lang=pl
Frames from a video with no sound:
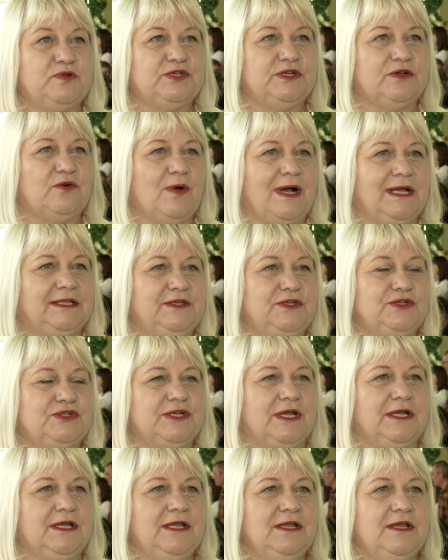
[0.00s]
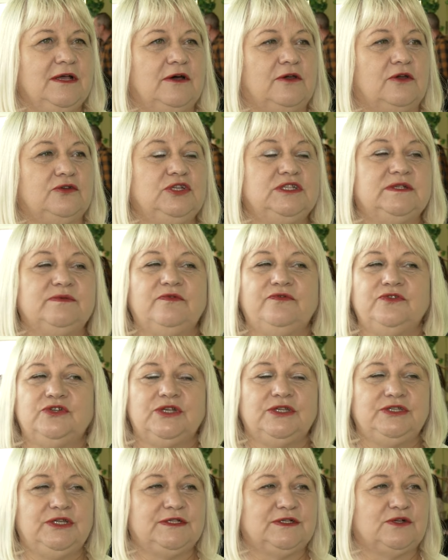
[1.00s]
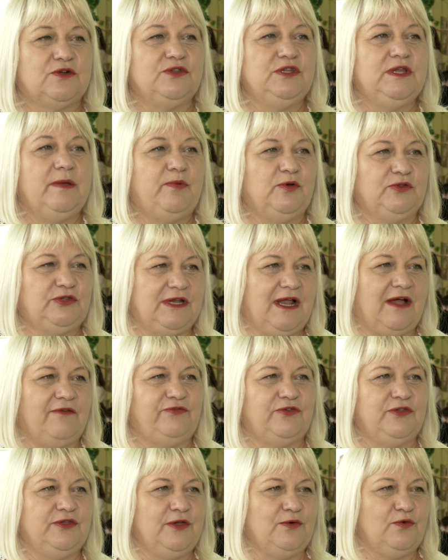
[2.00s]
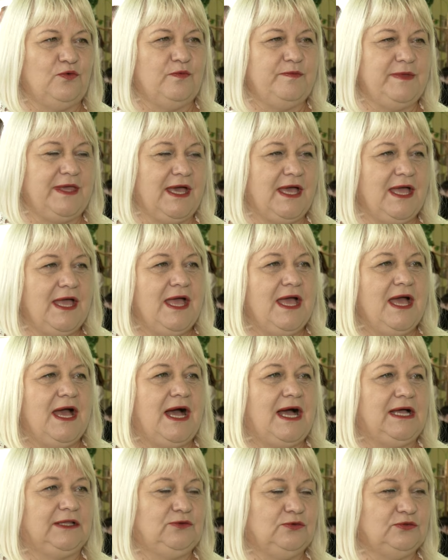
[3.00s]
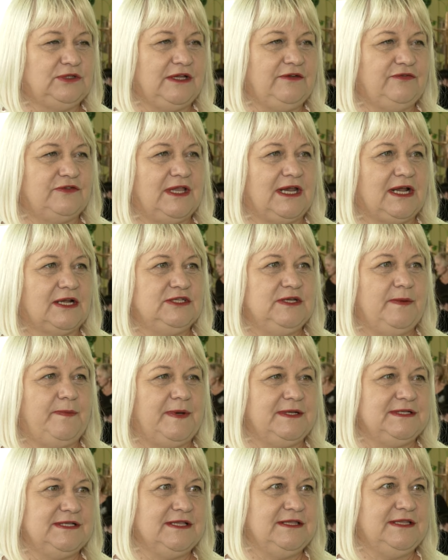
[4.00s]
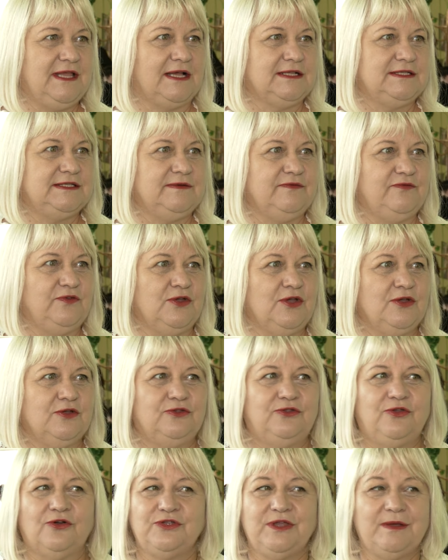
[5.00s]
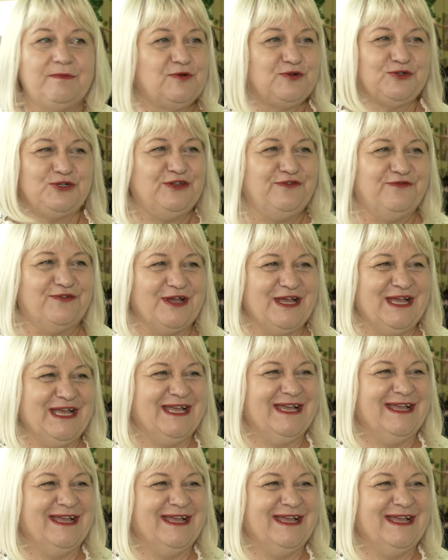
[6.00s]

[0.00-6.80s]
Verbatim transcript: przykłady, że rodzic mówi, że dziecko nie potrafi, nie umie, a tutaj w trakcie prezentacji mówi, to niemożliwe